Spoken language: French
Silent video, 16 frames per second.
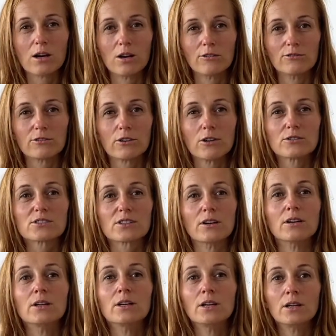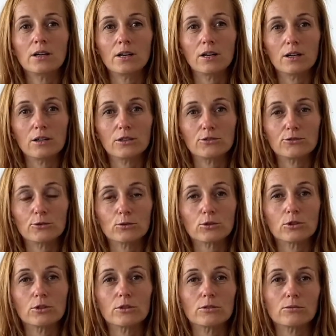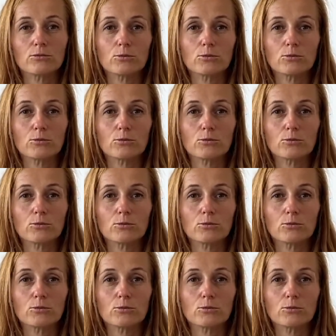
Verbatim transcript: en France. Euh, donc, euh, vous